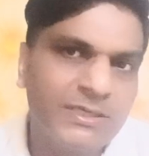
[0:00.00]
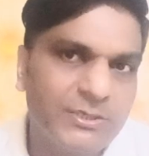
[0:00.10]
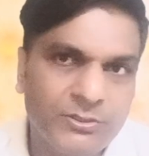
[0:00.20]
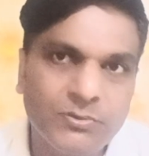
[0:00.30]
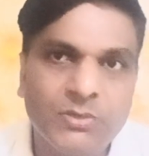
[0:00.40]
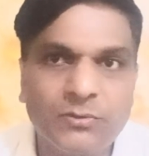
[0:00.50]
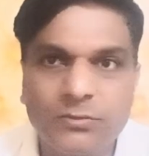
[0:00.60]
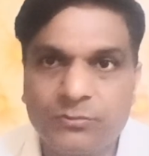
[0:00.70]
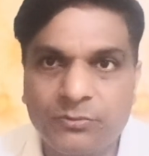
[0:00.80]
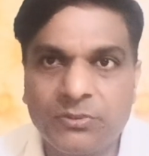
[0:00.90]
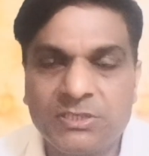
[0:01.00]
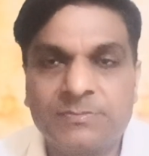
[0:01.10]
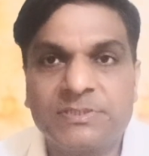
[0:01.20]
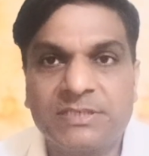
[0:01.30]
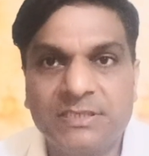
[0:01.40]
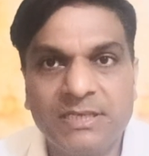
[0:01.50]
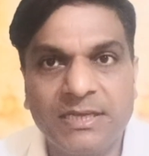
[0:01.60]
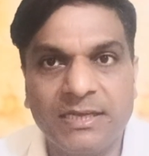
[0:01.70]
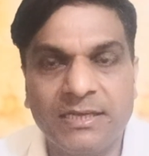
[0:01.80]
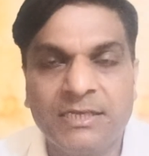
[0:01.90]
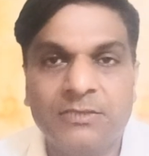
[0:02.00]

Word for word: ये न्यू और ओल्ड दोनों कस्टमर्स के लिए है